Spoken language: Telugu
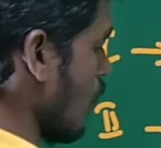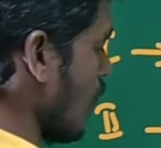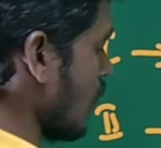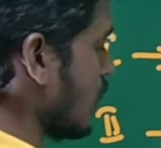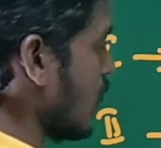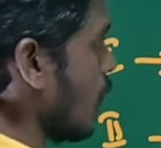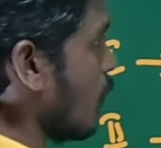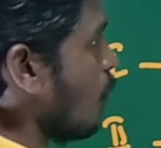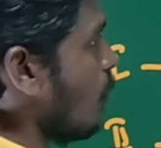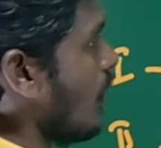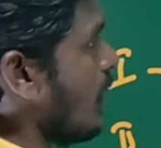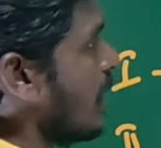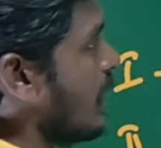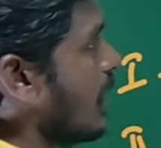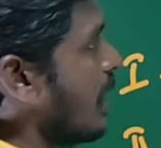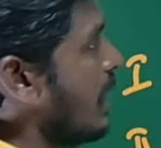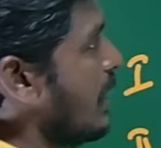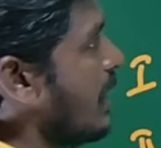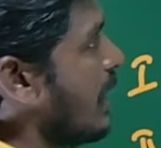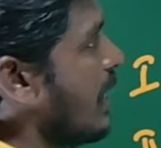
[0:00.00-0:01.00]
అసలు
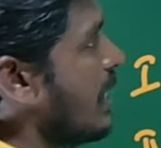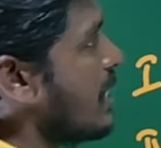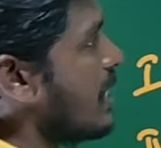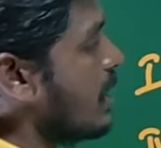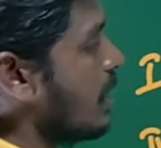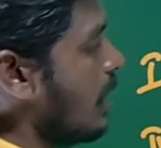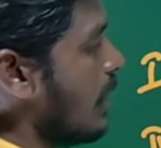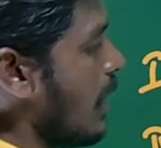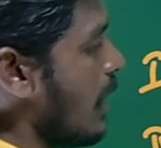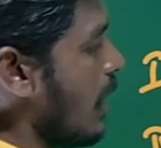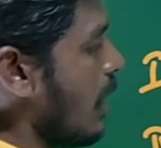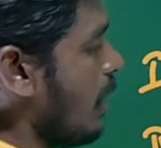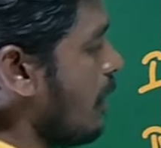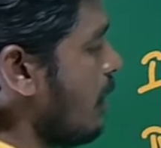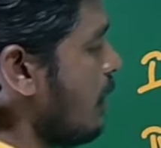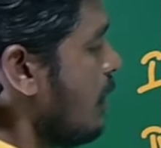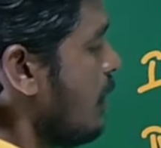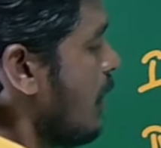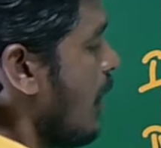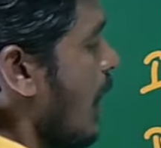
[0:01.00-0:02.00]
అడగండి ఇక్కడ
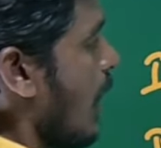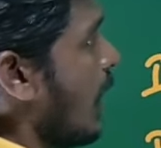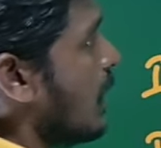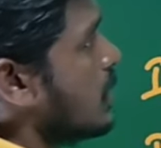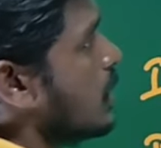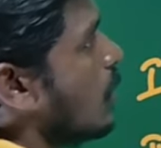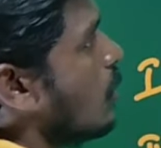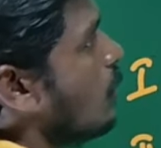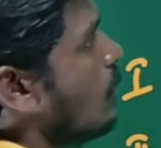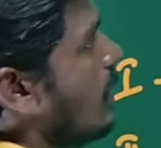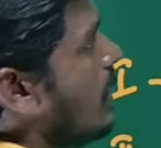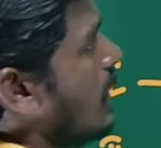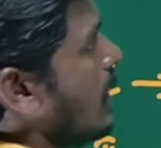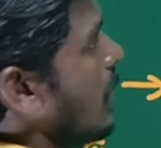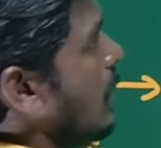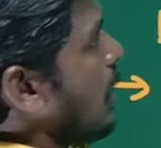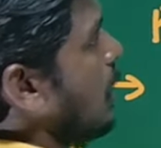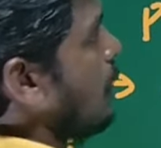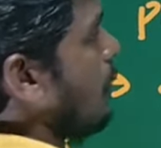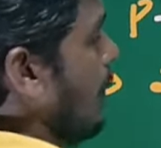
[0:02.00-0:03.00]
అసలు
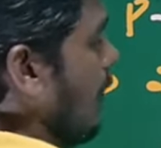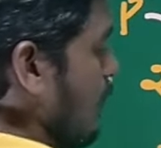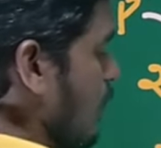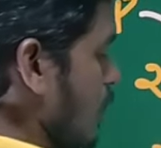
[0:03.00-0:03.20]
అడగలేదు పది